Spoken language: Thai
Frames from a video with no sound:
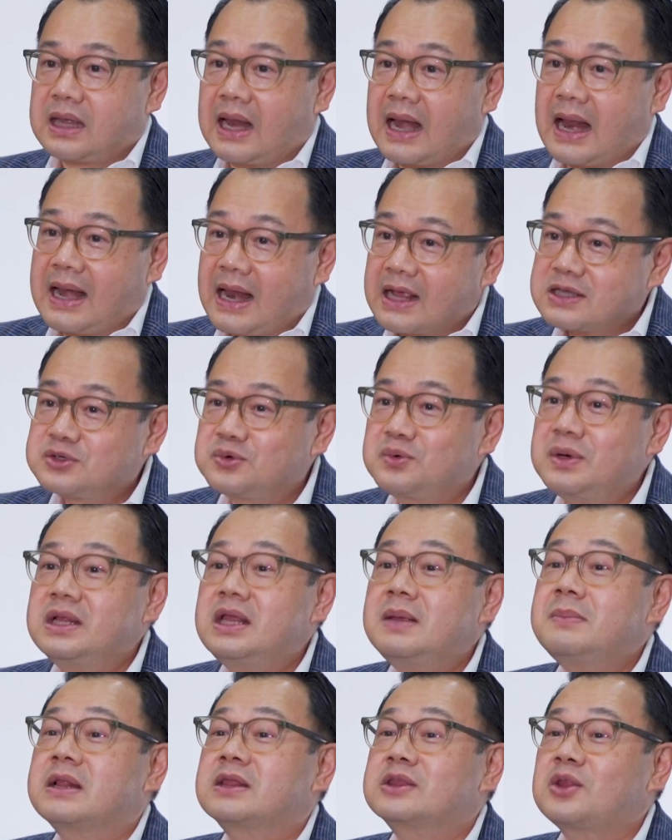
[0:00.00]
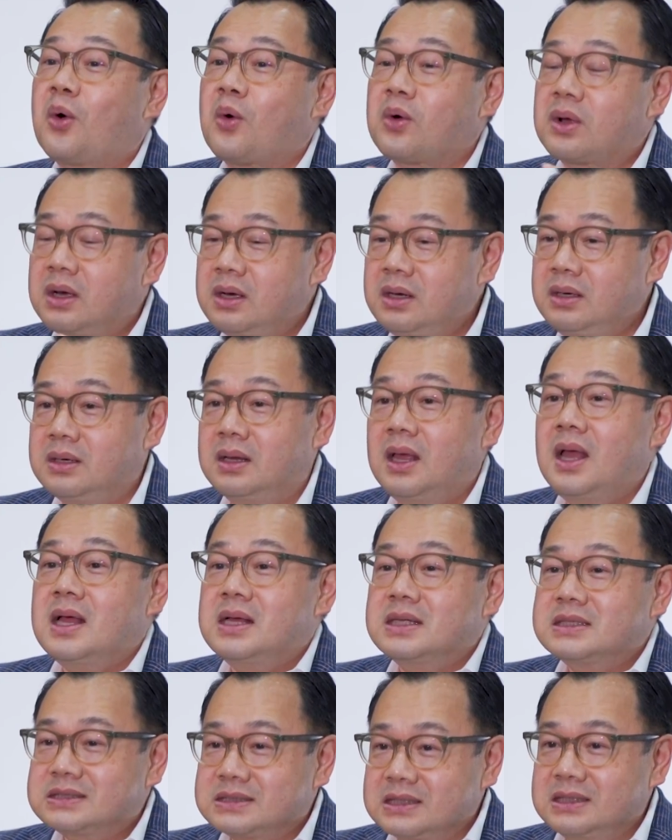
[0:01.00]
ตลาดลักชัวรี่ที่มันโตขึ้น
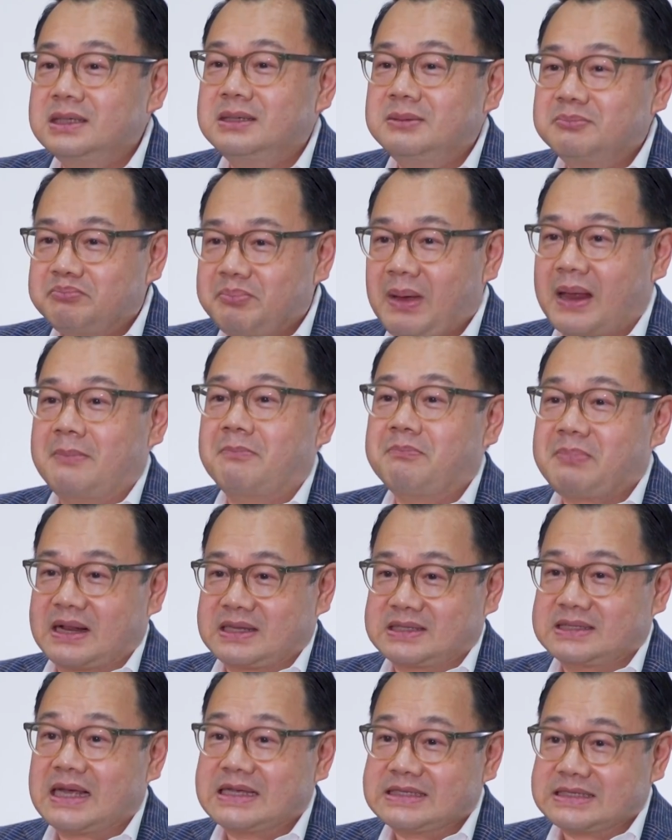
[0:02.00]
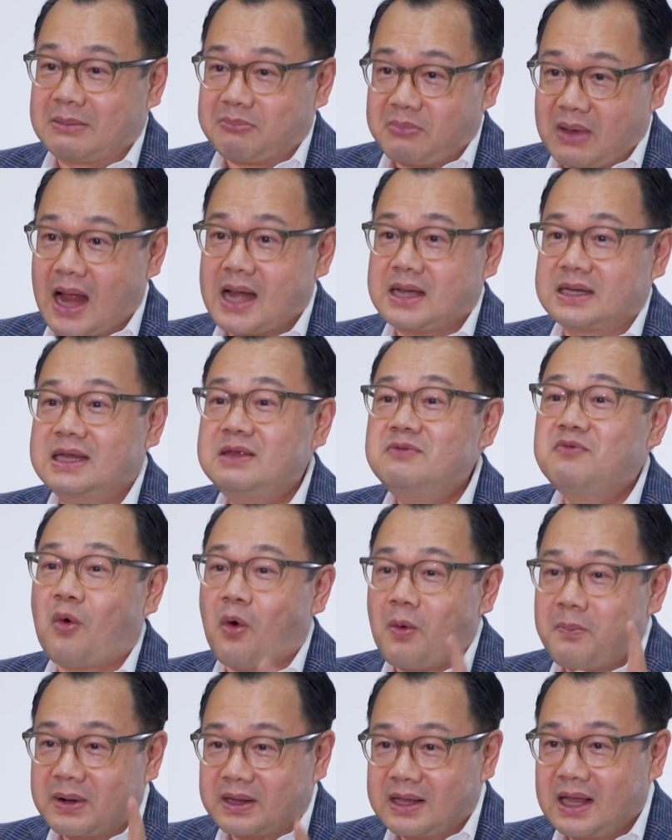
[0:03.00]
จึงเป็นปัจจัยสำคัญที่โว
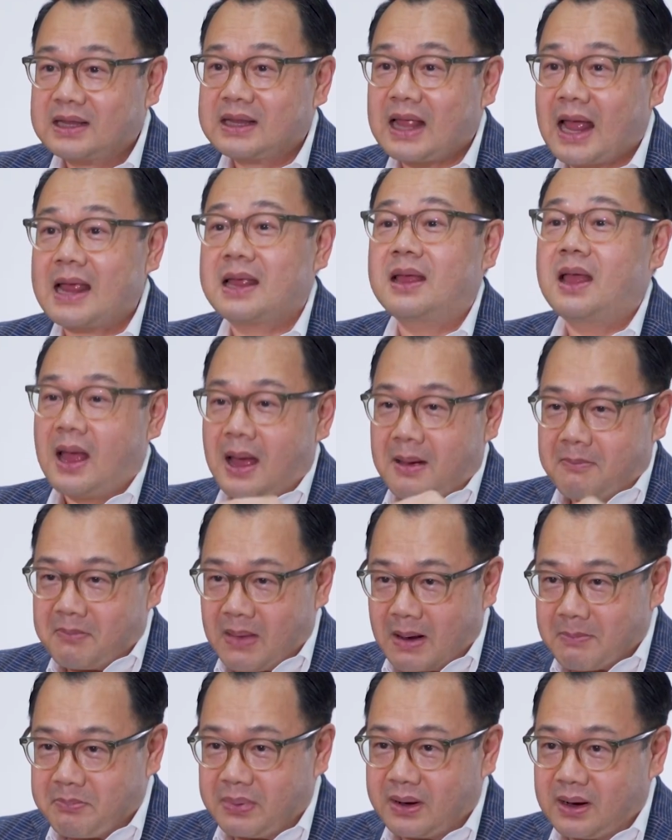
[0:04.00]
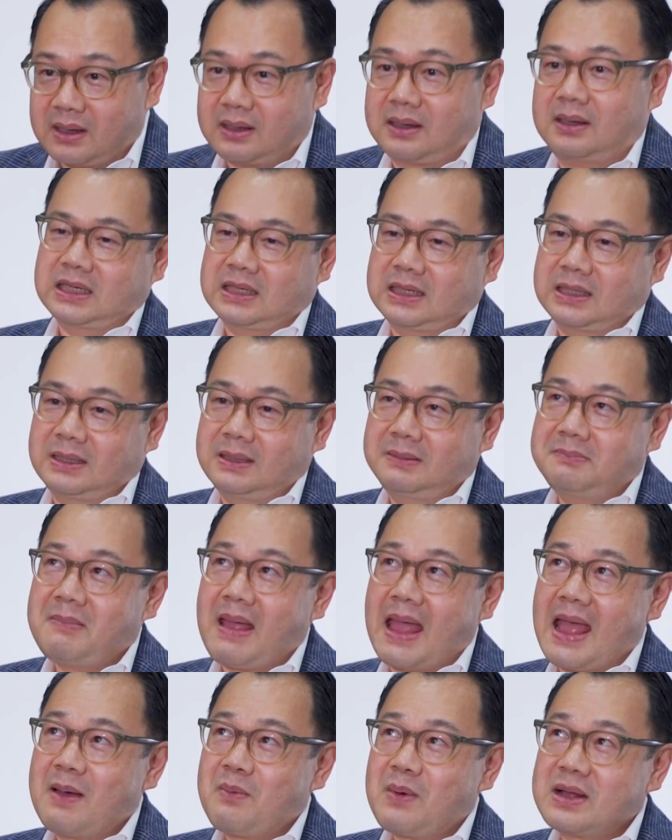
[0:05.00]
กประเทศไทยมาเปิดถึง
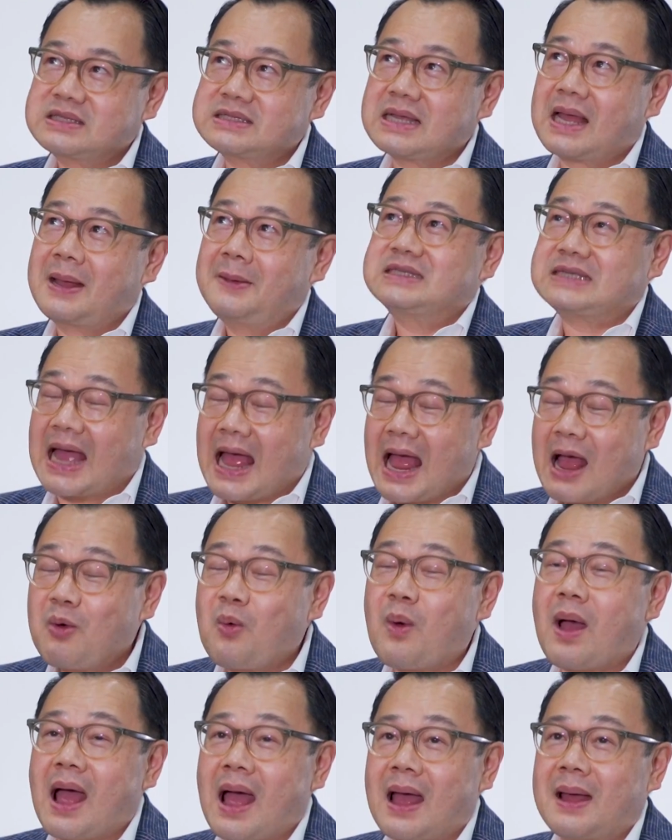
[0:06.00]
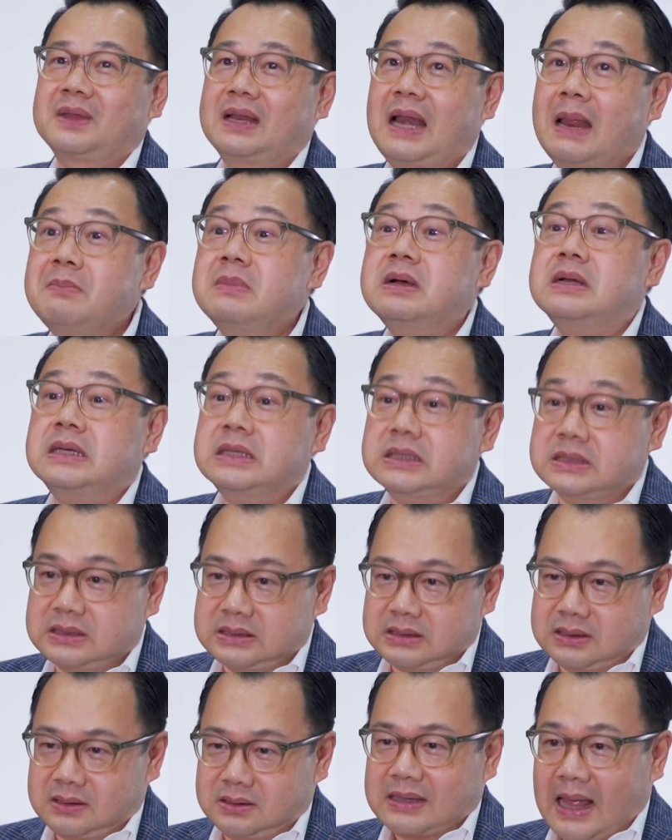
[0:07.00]
แม้ว่าจะช้ากว่าเล่ม
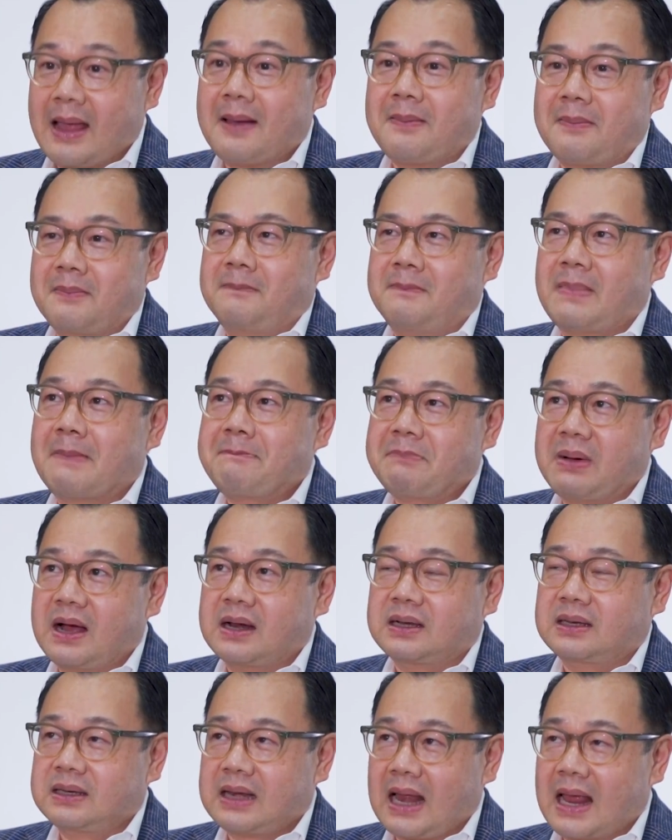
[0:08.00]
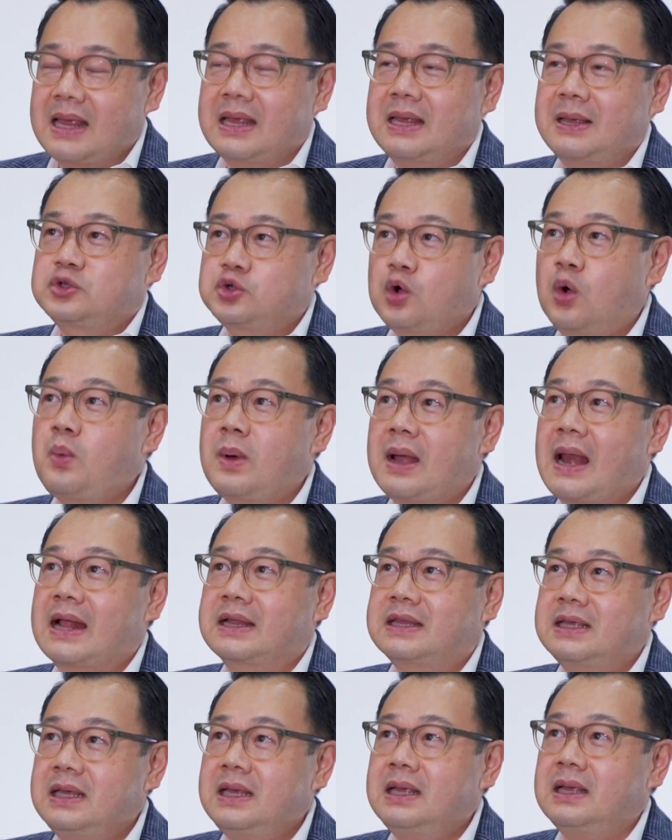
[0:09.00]
อื่นๆ แต่มาเปิดในช่วงเวลา
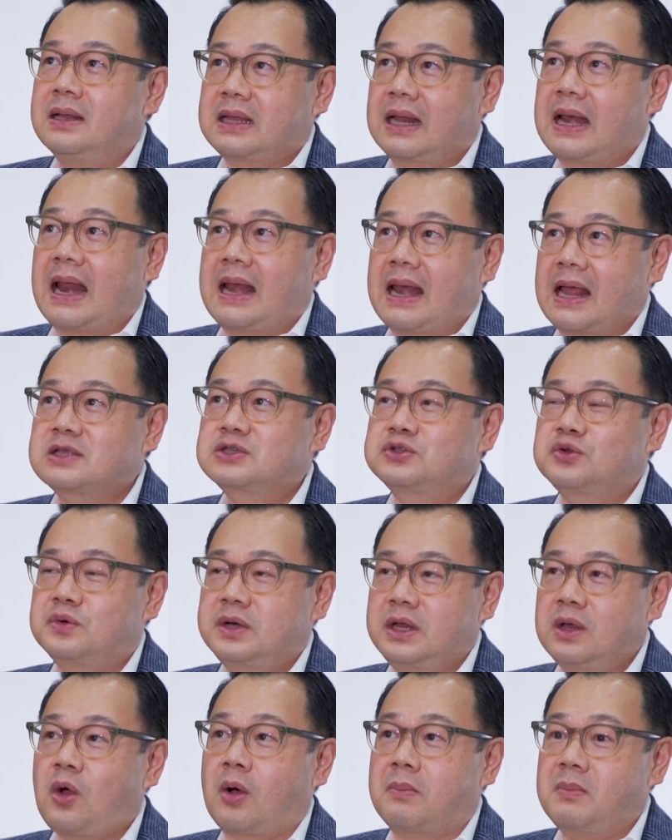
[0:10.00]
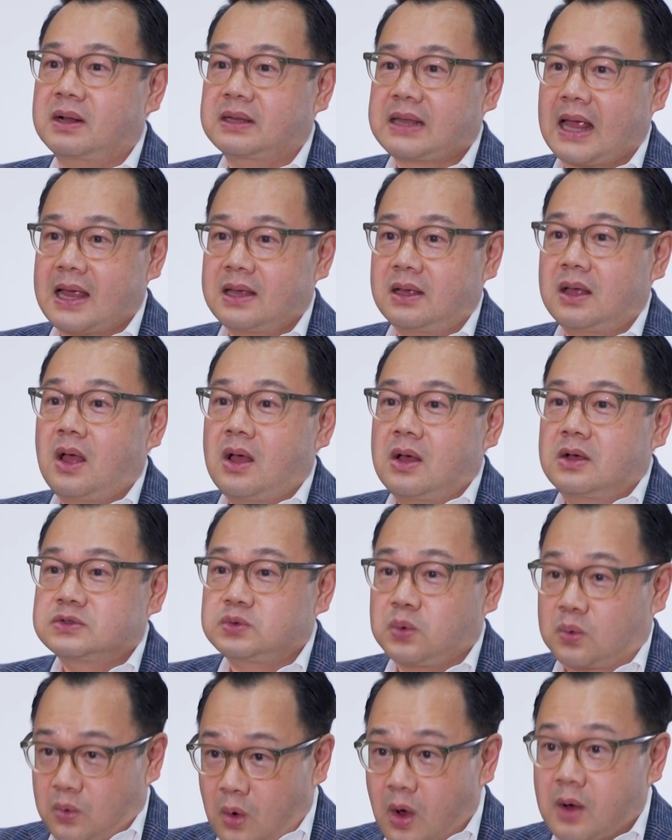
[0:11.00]
ที่ตลาดลักชัวรี่ของเมืองไทย
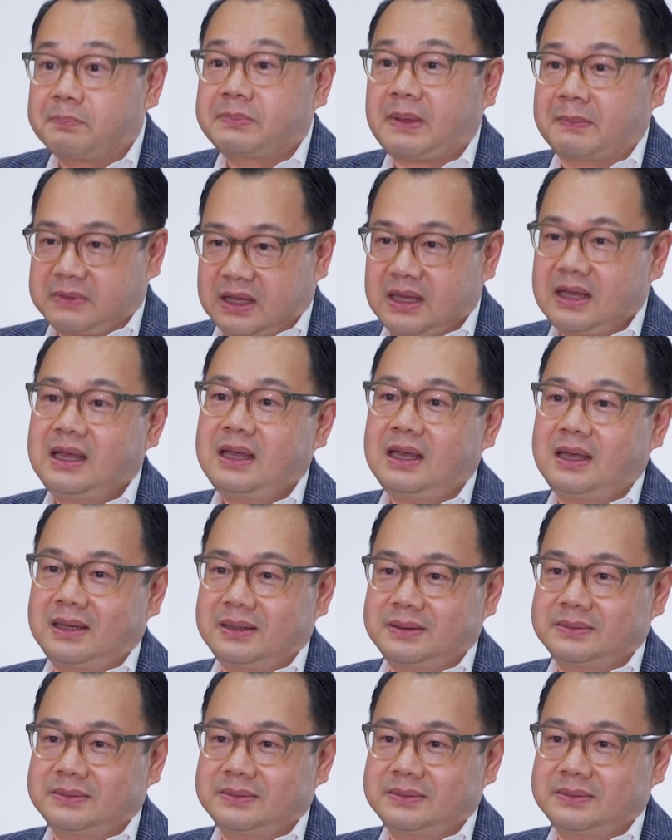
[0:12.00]
สุกงอมเต็มที่